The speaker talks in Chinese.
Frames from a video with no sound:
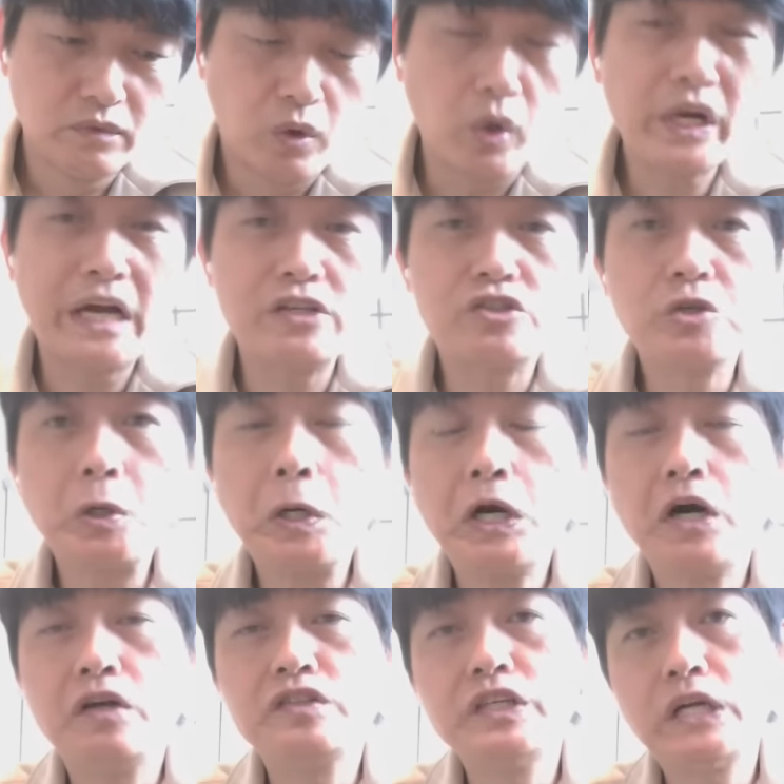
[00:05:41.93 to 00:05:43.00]
我敢说哈、
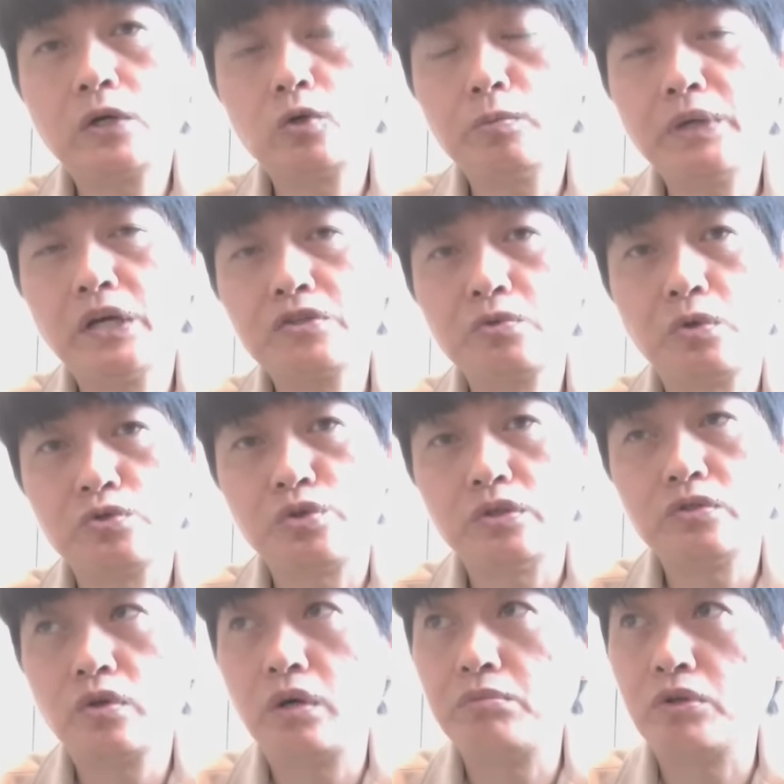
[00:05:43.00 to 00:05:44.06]
哦，这档股票是我全
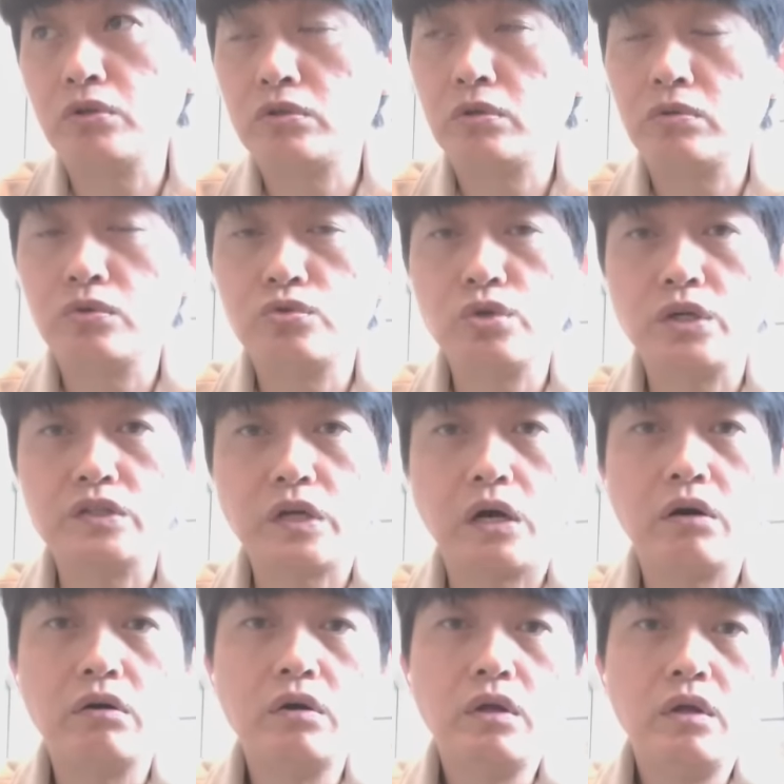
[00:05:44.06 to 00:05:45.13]
中华民国投顾最
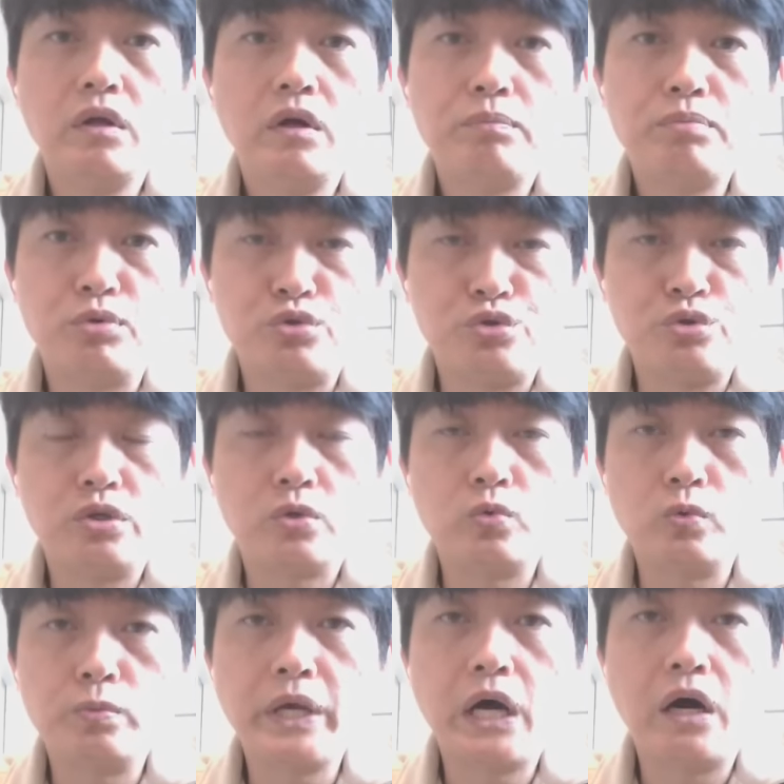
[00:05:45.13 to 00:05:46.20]
早布局的
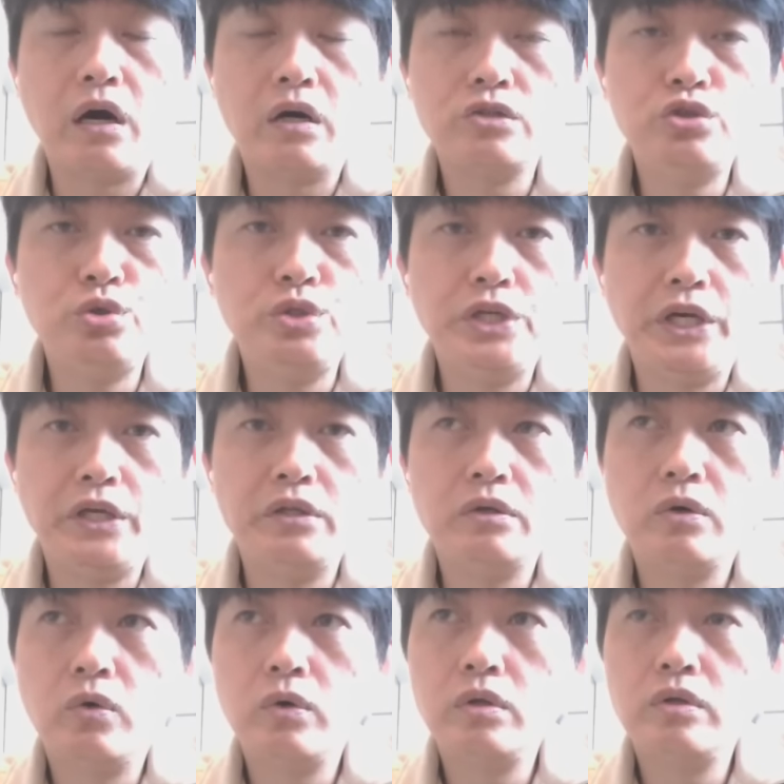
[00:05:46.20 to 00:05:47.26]
股票，去年
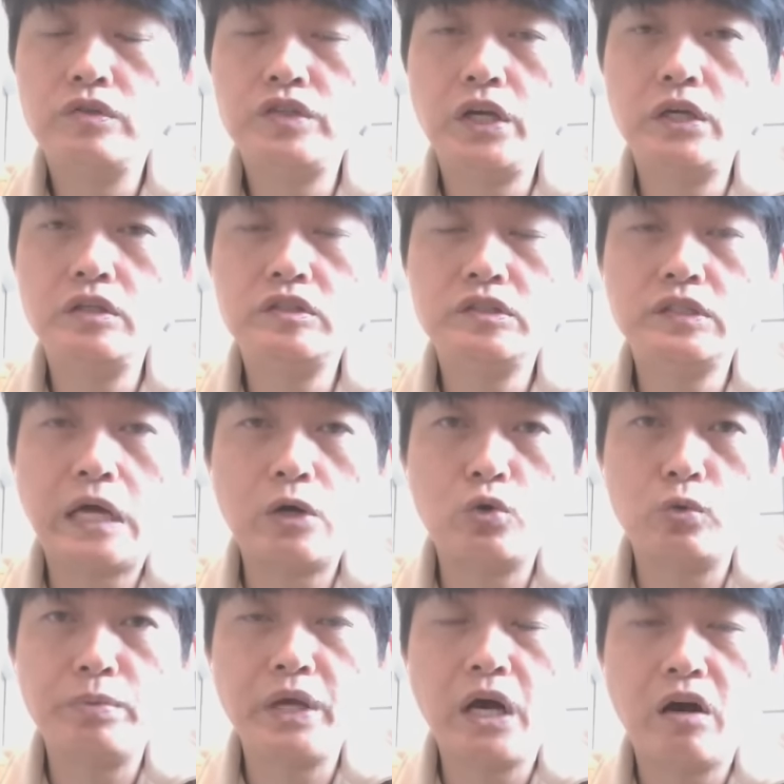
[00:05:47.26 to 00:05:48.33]
这一档
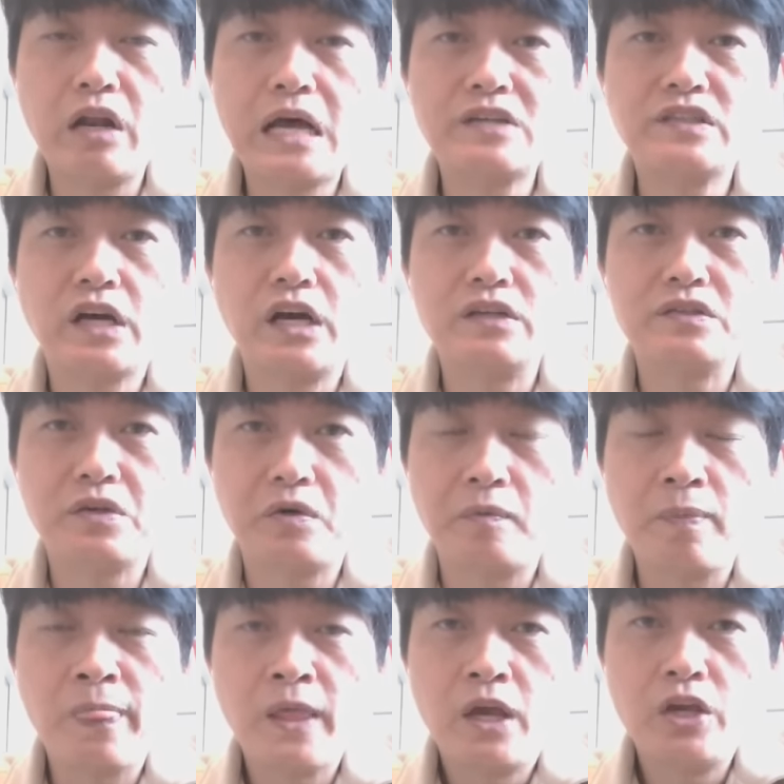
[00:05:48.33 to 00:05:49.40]
股票拉上来的时
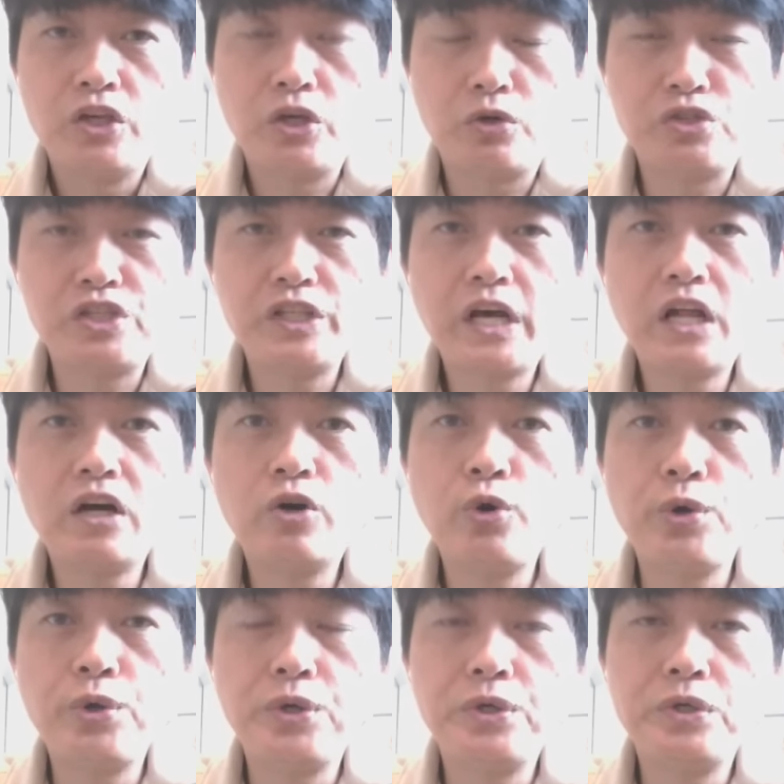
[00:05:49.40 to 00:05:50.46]
候，有其他
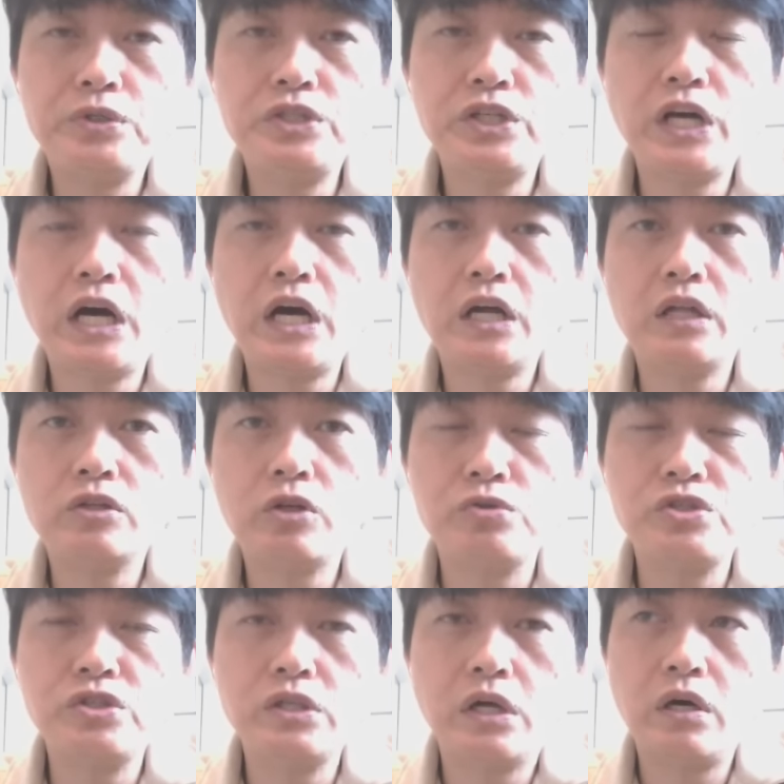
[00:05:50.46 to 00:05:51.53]
会员、其他投
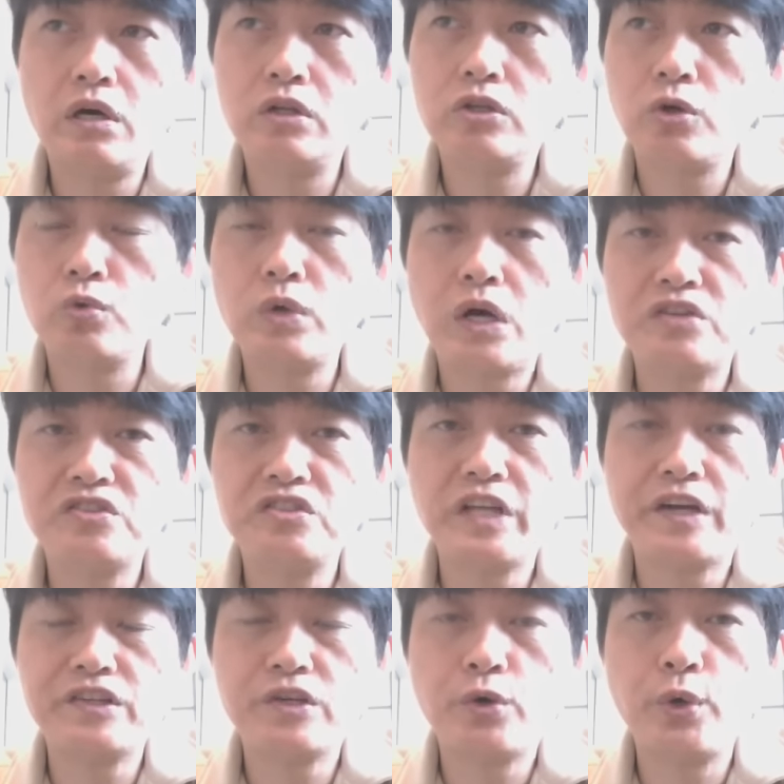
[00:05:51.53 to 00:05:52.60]
信的呃投顾老师
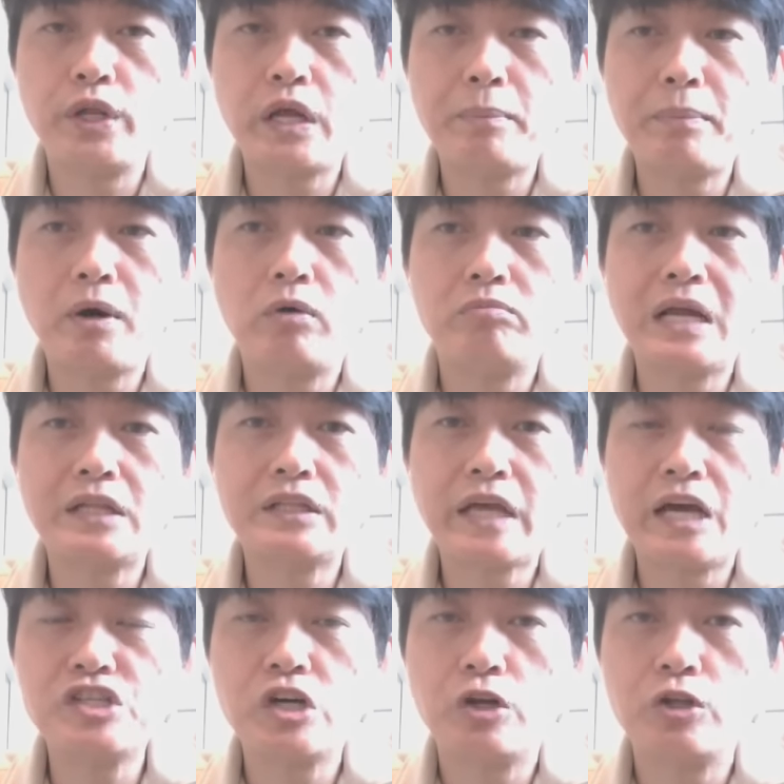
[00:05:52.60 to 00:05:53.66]
带着会员来帮我们拉
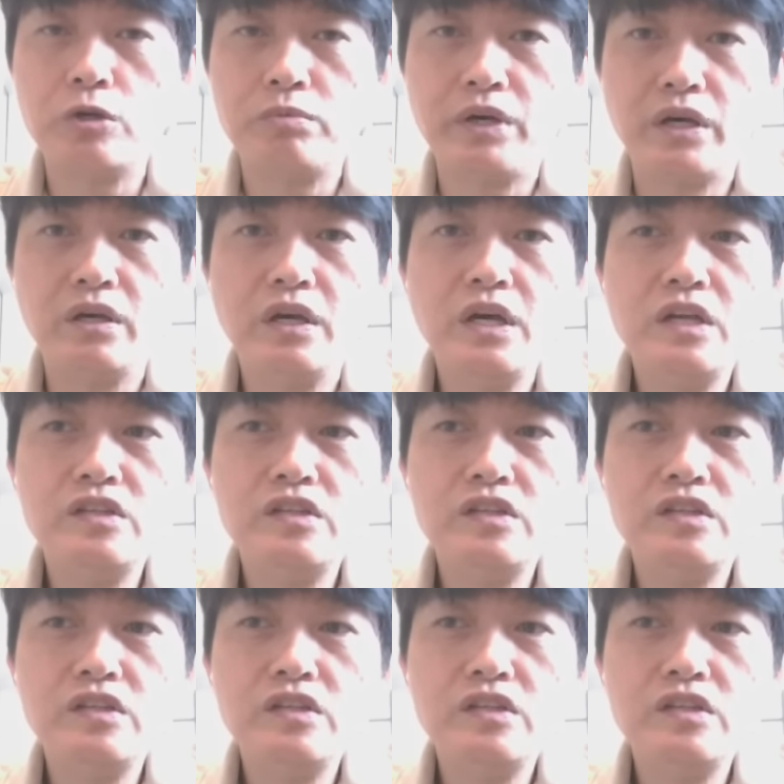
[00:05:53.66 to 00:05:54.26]
抬轿，对不对？